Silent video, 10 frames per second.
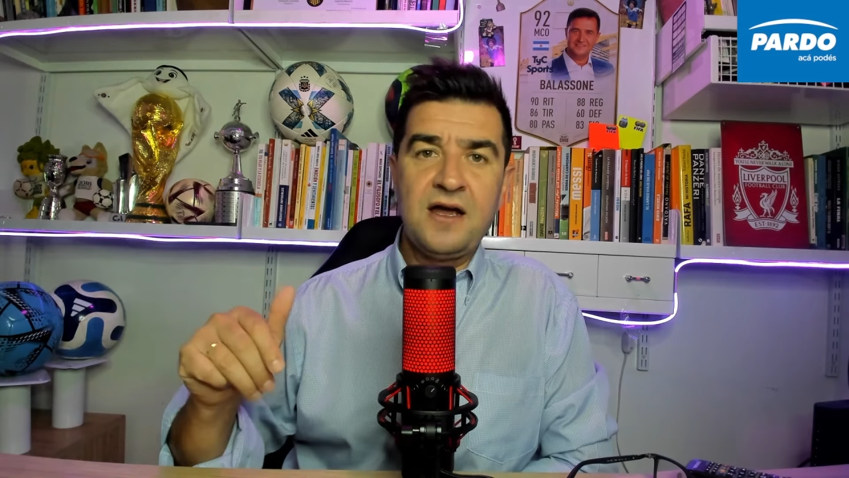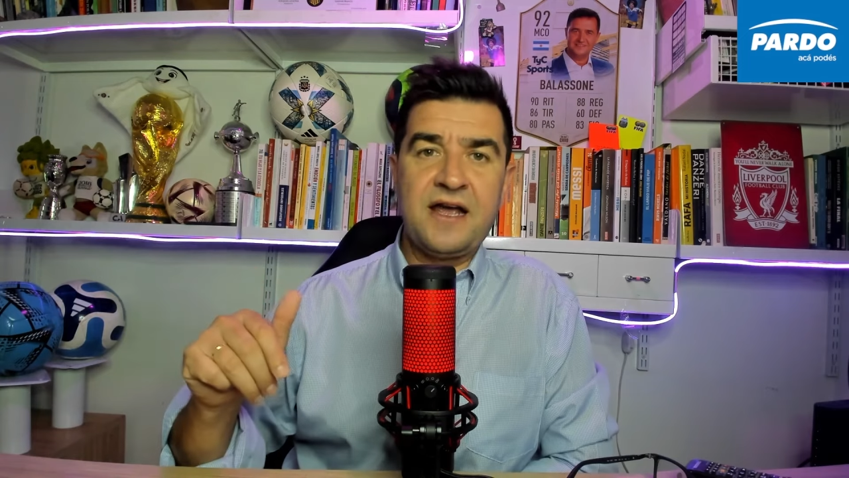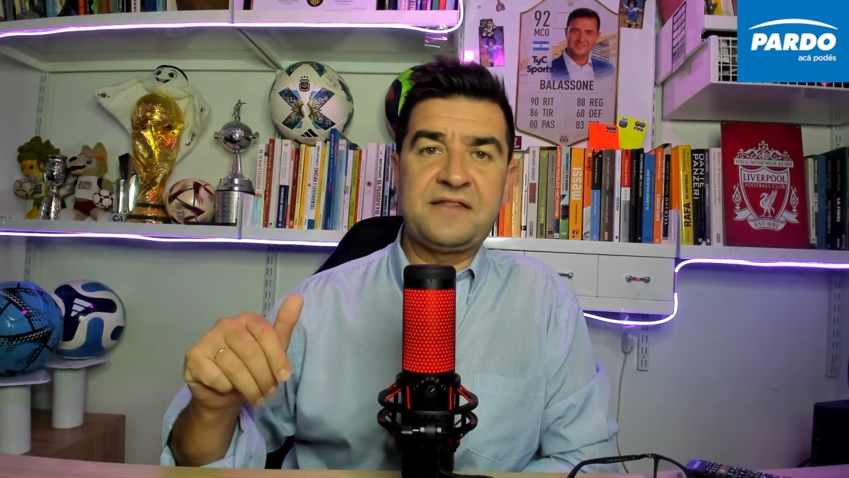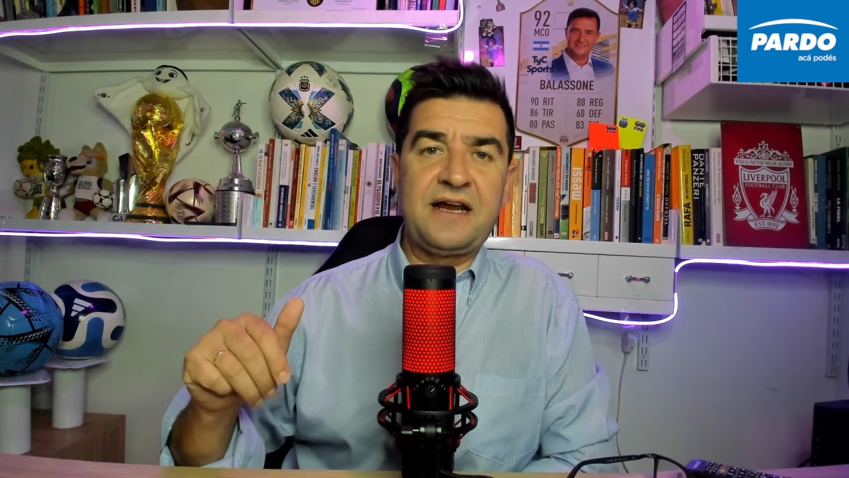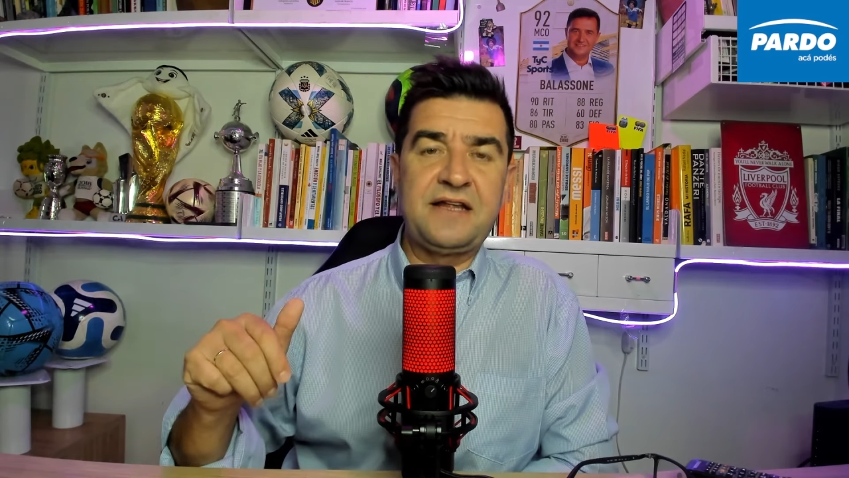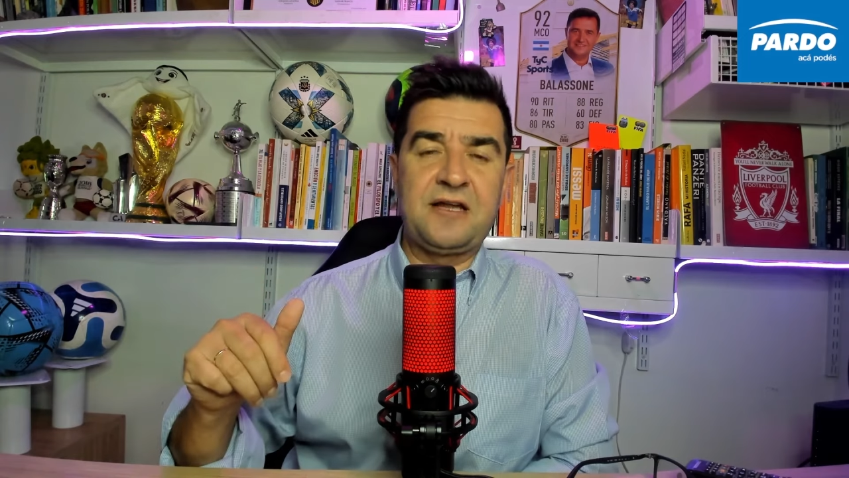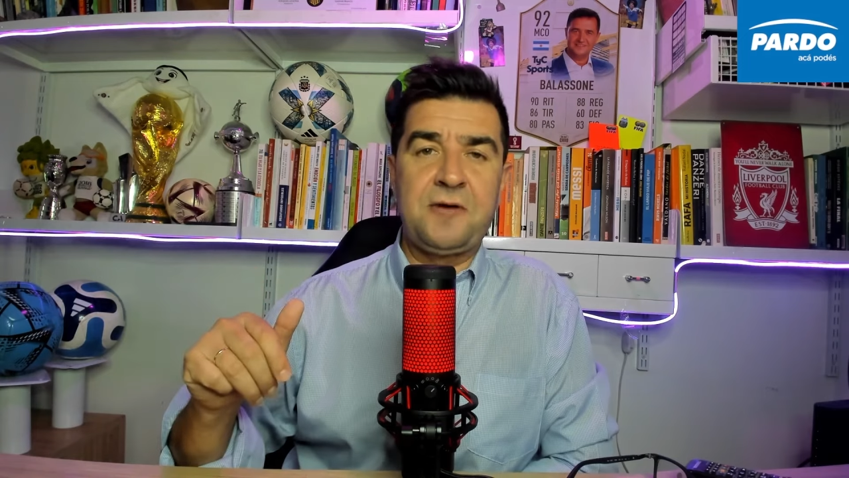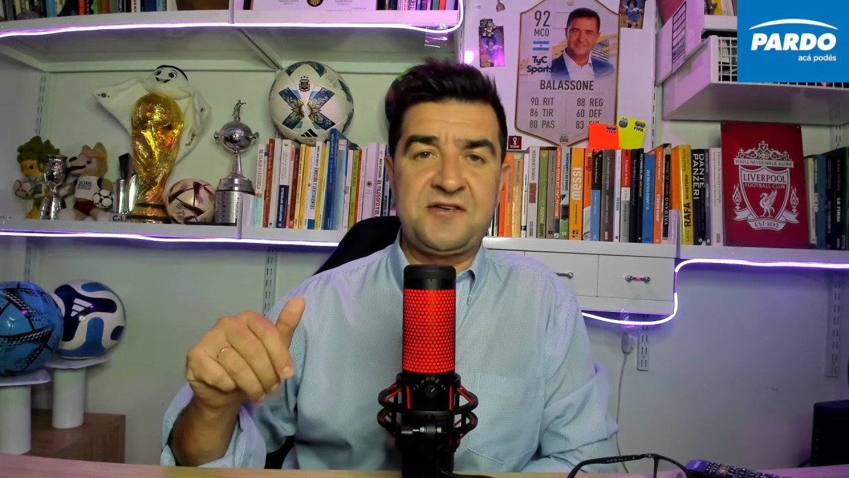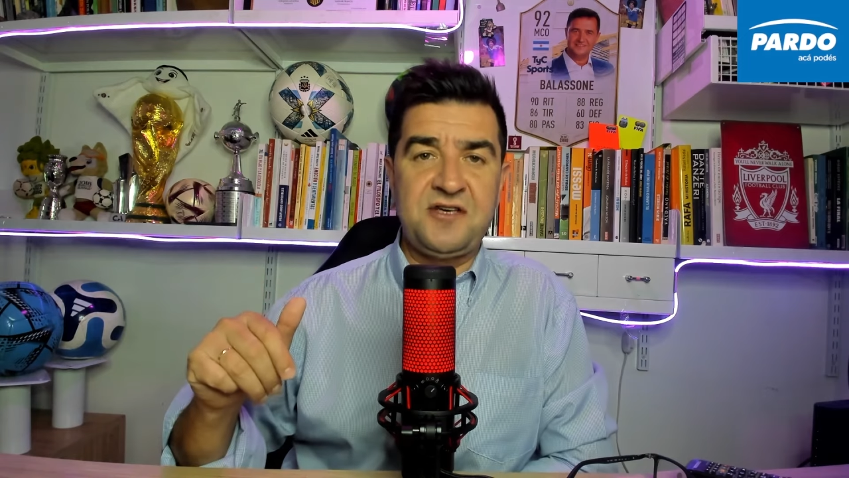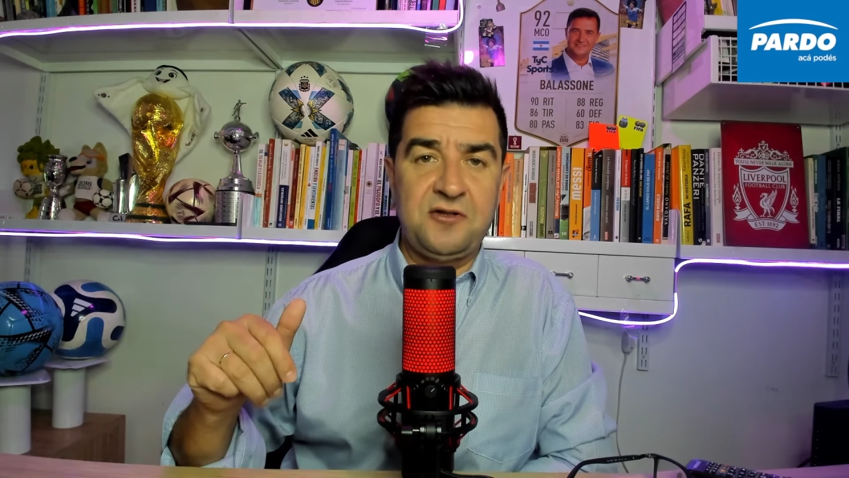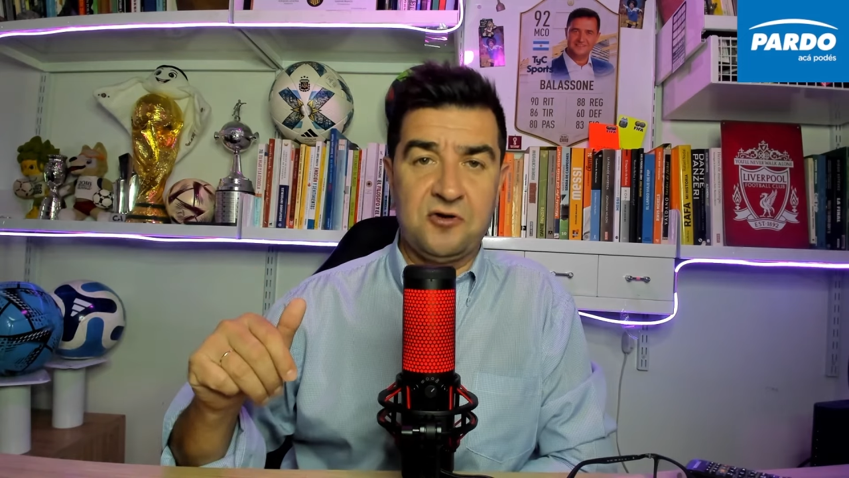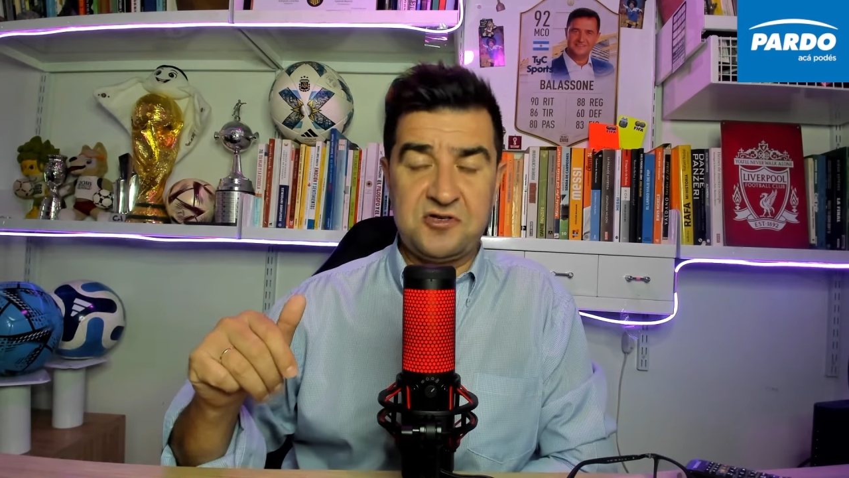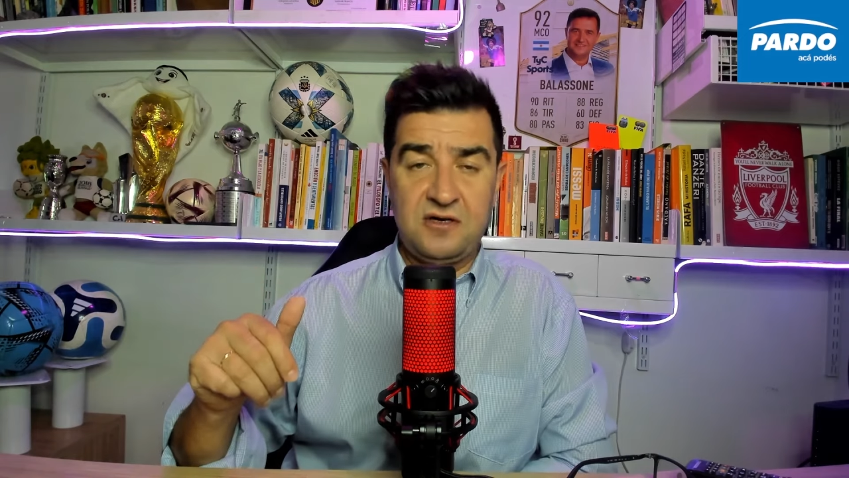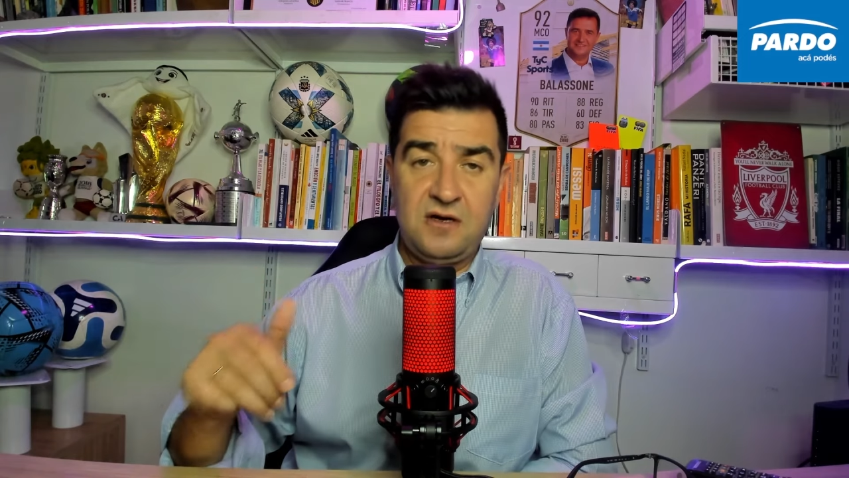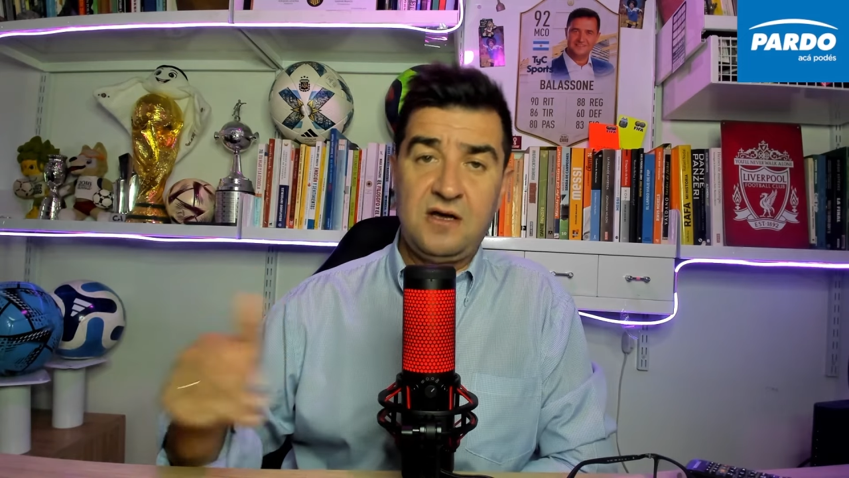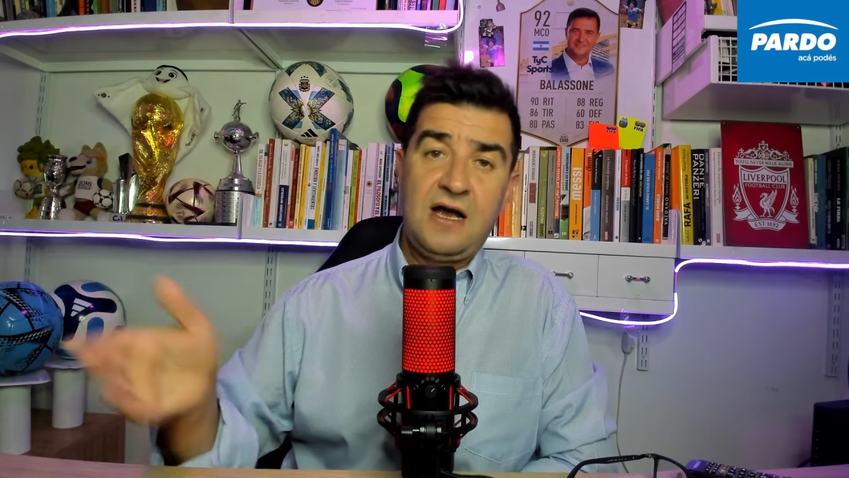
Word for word: que están establecidos.